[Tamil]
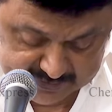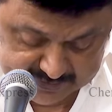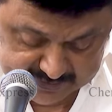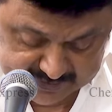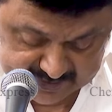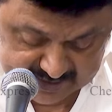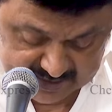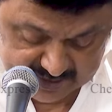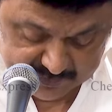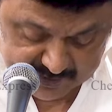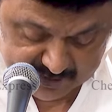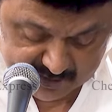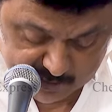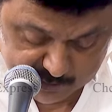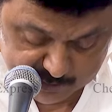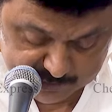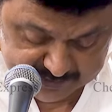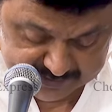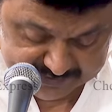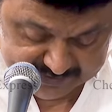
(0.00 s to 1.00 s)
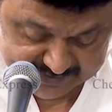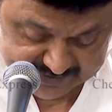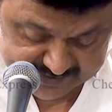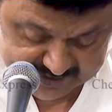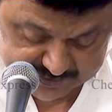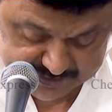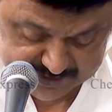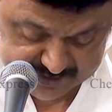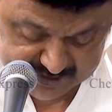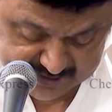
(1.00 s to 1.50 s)
கிராமங்களுடன்
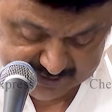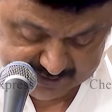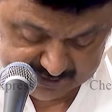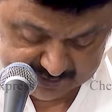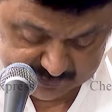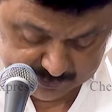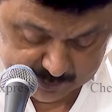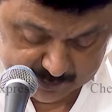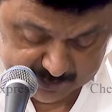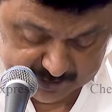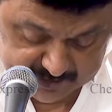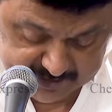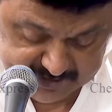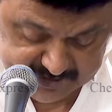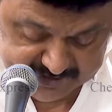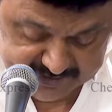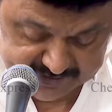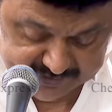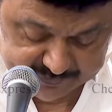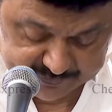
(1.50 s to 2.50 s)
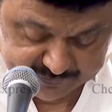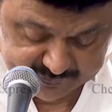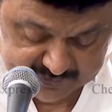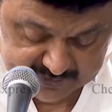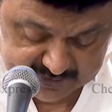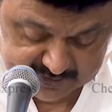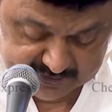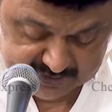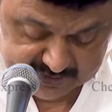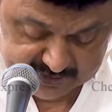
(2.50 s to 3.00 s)
இணைக்கும் சாலைகள் போன்றவற்றை
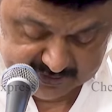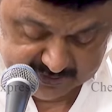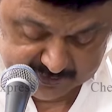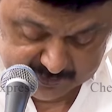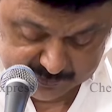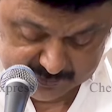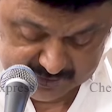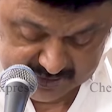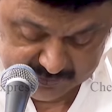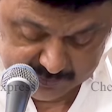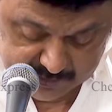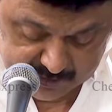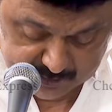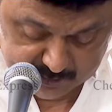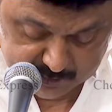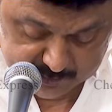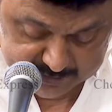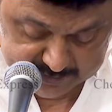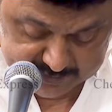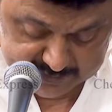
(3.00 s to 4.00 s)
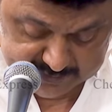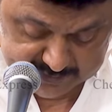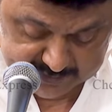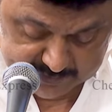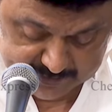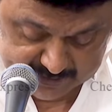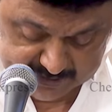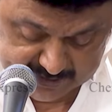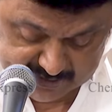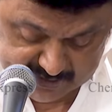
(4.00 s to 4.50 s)
மேம்படுத்துவதற்கு
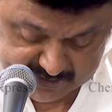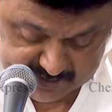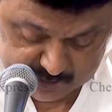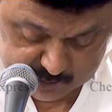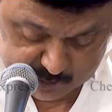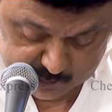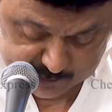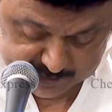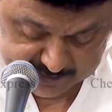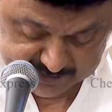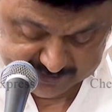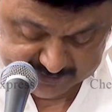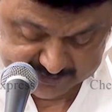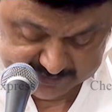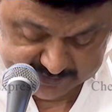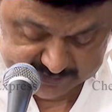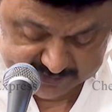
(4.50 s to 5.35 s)
நமது அரசு தொடர்ந்து